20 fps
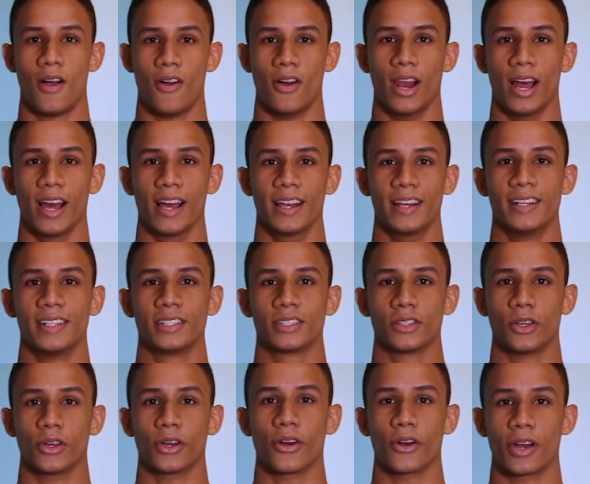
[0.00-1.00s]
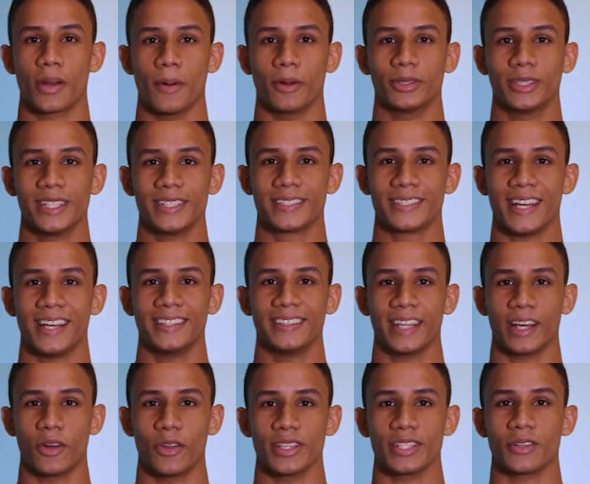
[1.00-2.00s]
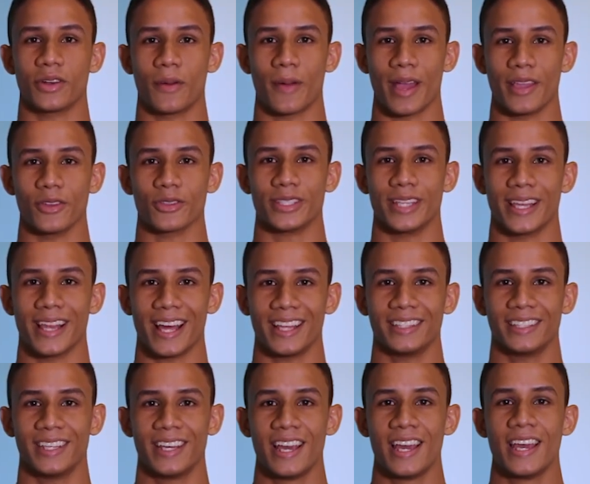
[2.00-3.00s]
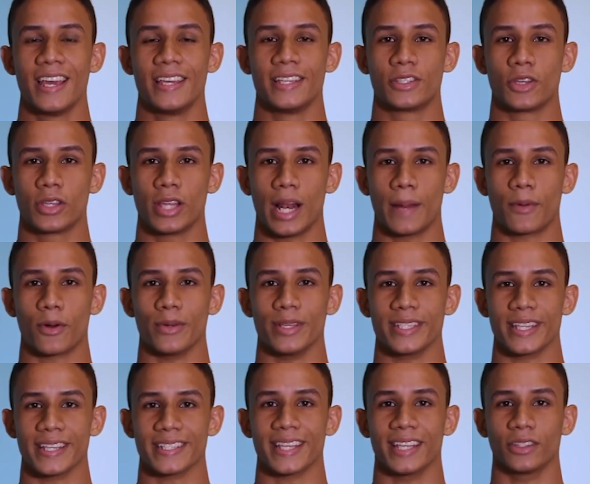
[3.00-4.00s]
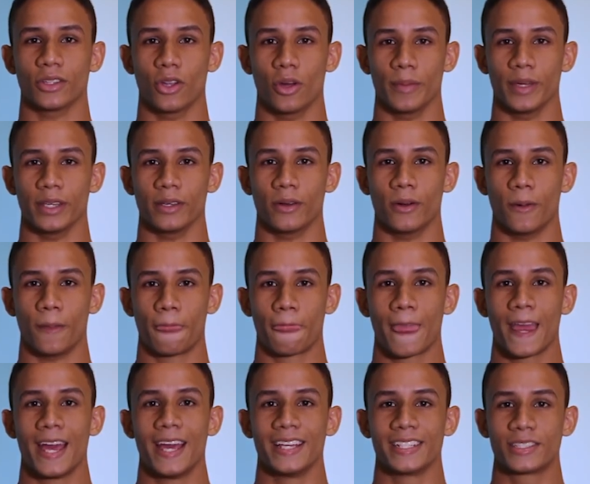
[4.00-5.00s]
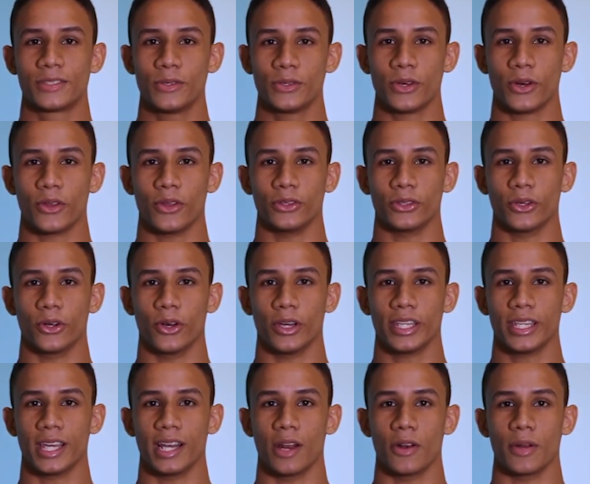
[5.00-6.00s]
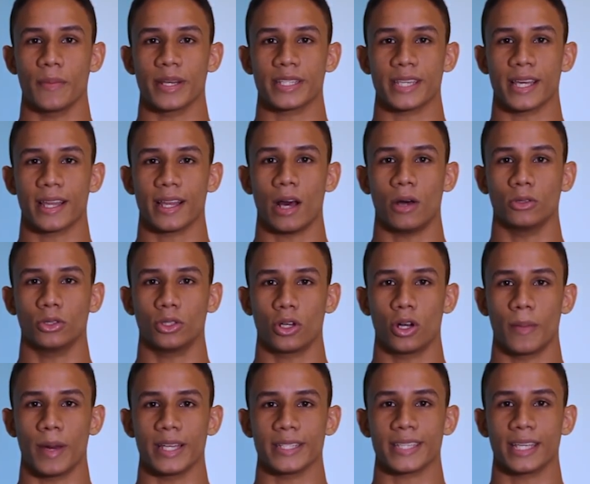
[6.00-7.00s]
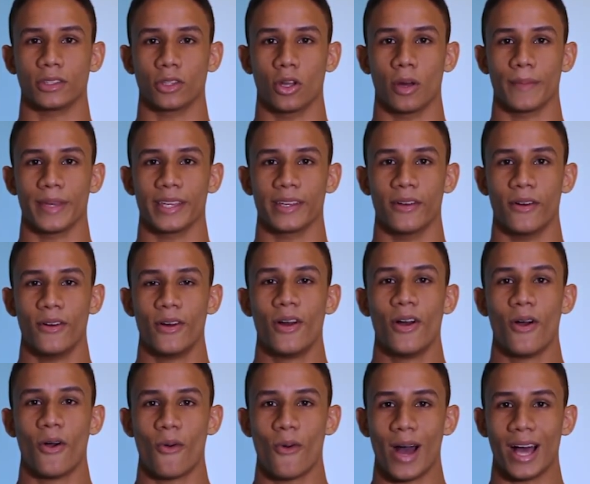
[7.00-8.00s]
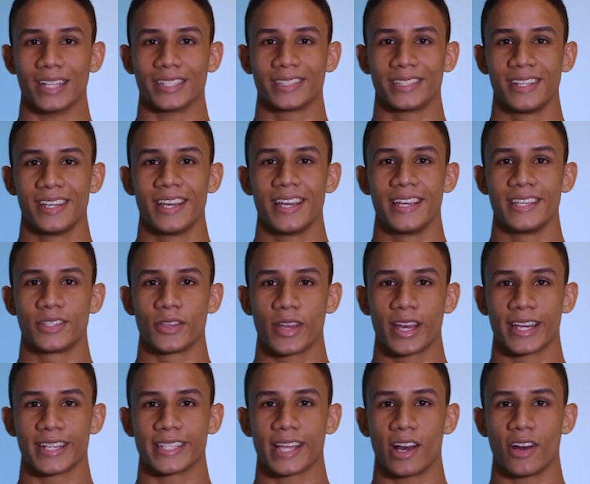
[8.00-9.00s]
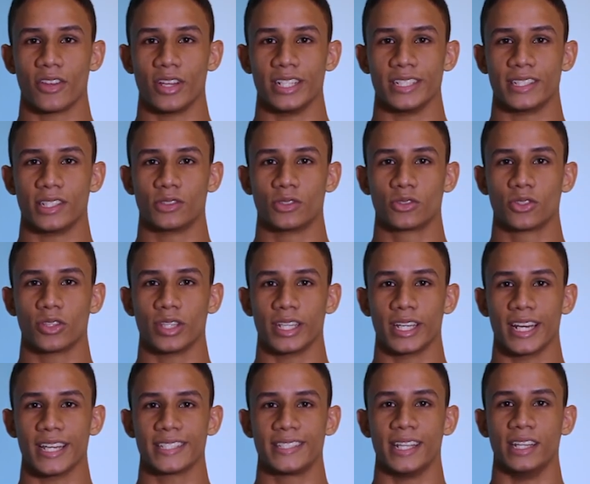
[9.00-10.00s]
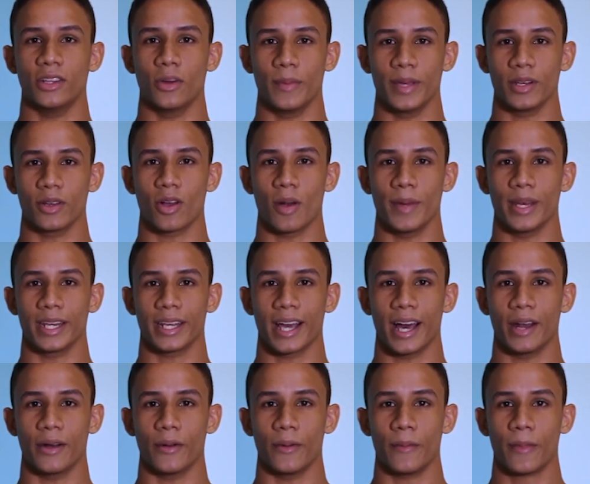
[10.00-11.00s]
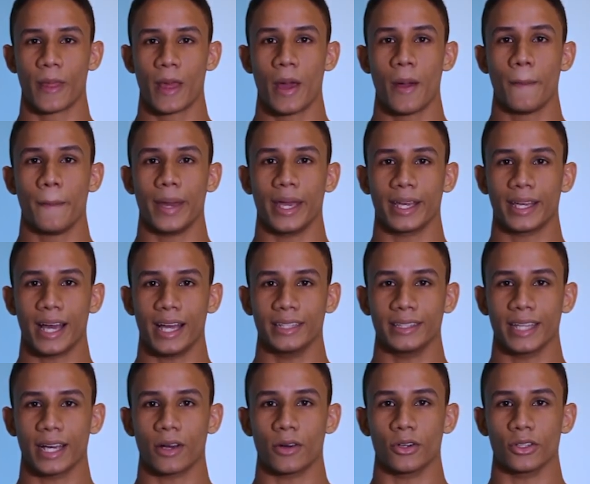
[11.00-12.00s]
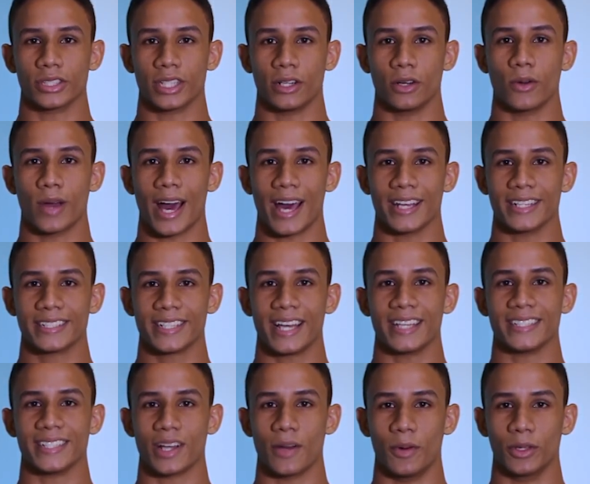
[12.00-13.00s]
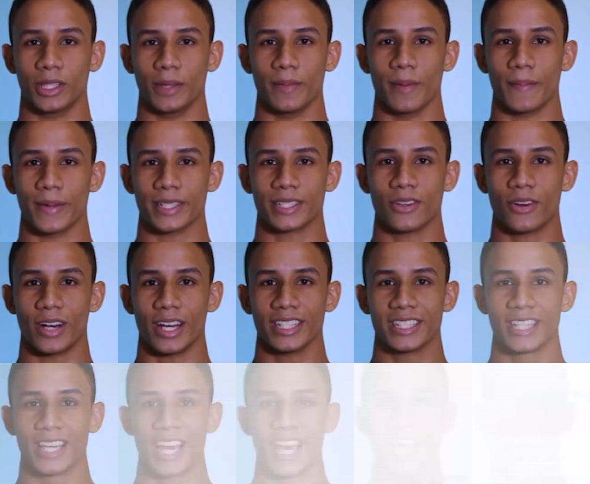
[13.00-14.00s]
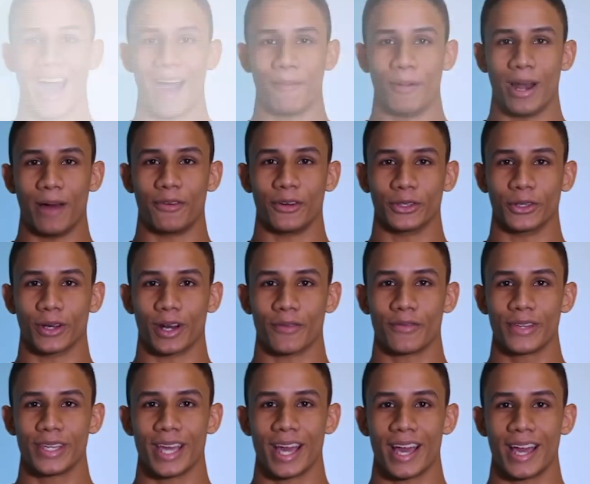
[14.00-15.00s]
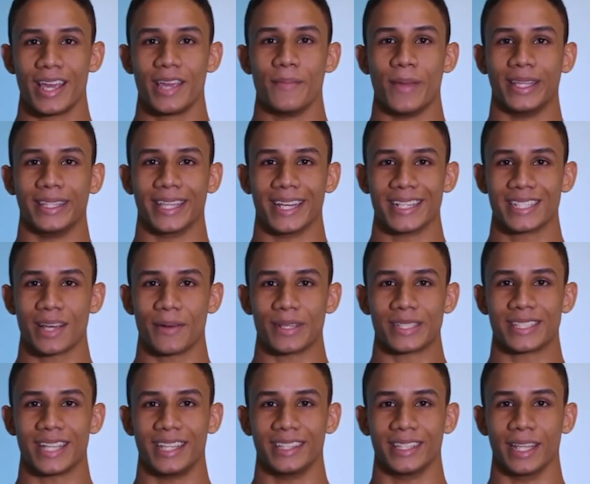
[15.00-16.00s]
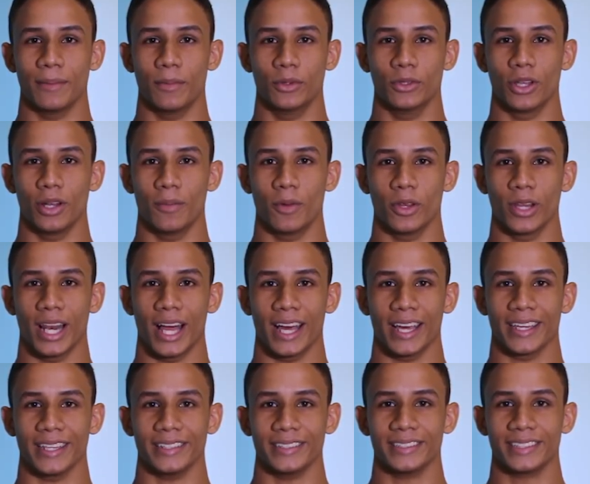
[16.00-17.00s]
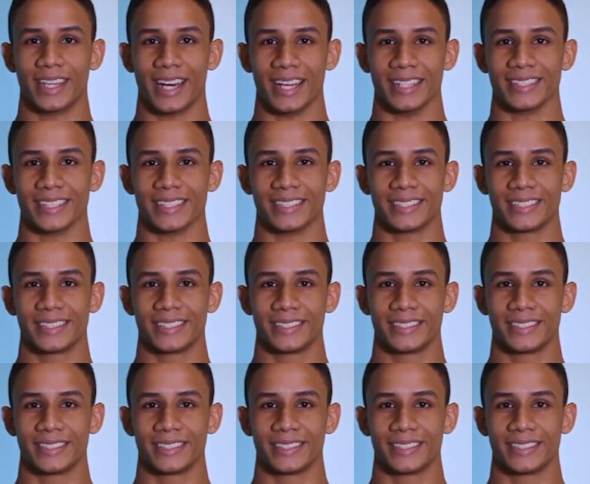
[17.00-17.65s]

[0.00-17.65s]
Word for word: Hola, soy Ronnie Bautista, tengo 19 años de edad y soy de la provincia de Santo Domingo. Estudio odontología en la Universidad Autónoma de Santo Domingo, UAS, y soy egresado del Instituto de Inglés del Dominico Americano. Me encanta conocer lugares, así como también personas. Amo la fotografía y me interesa bastante el mundo del modelaje. Gracias.